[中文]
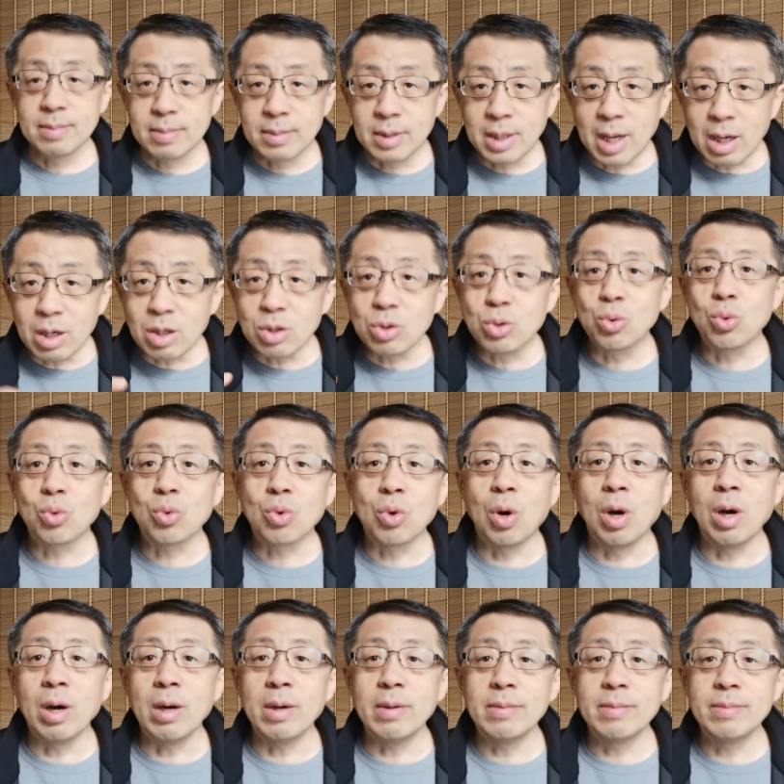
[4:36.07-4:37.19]
他的祖
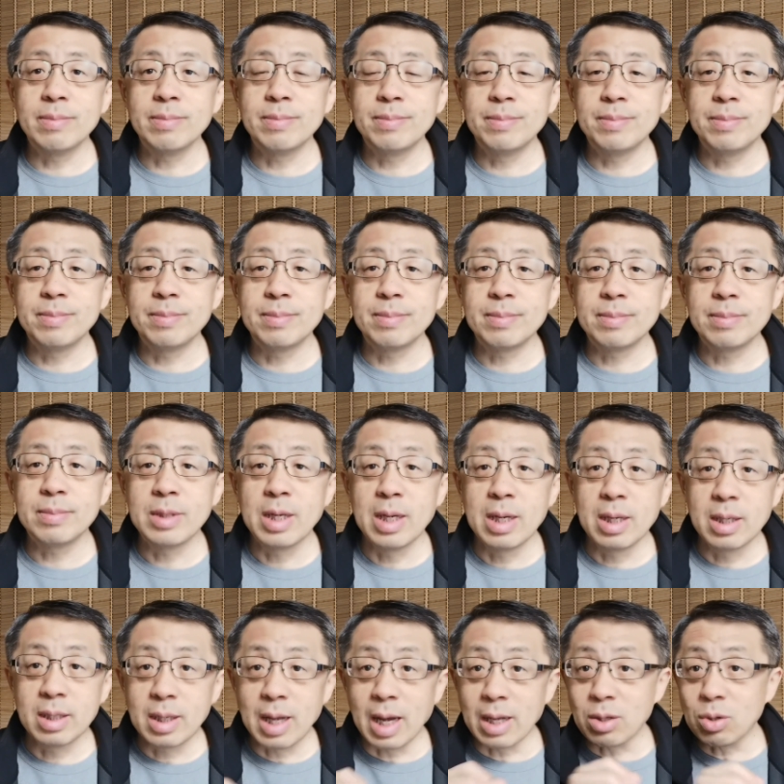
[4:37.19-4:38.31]
国，
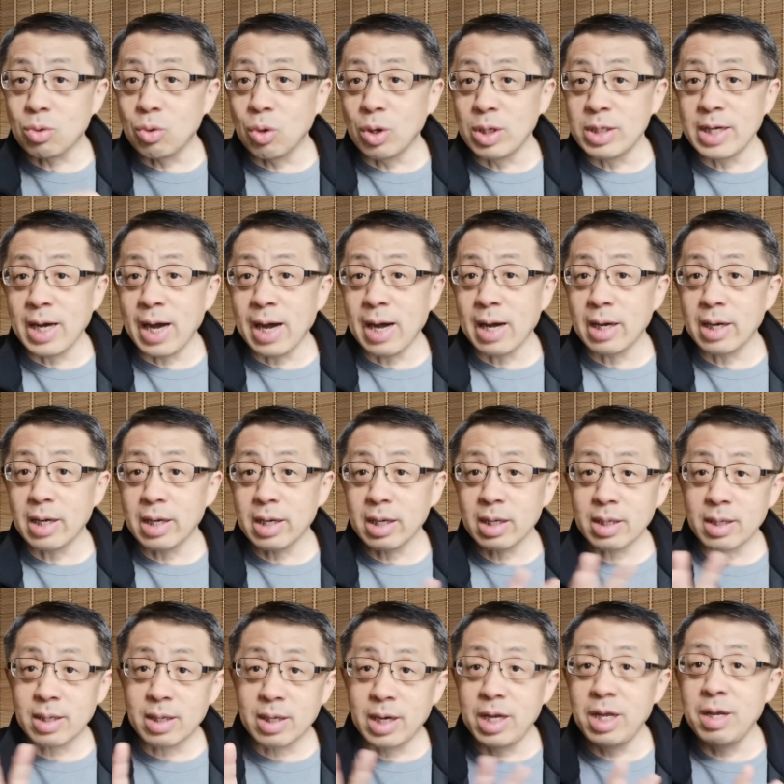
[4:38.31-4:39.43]
他的国家
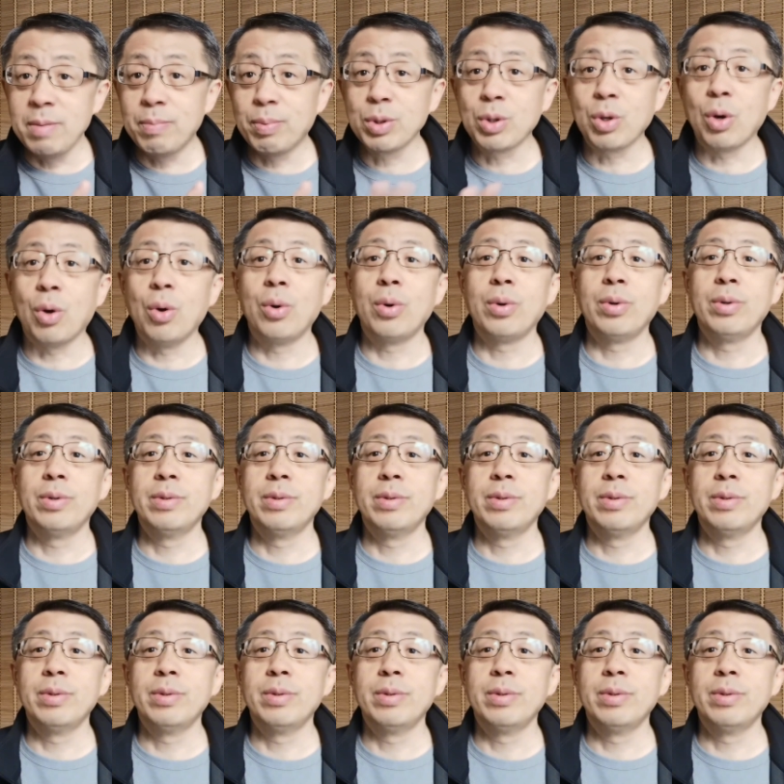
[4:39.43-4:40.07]
可以不同，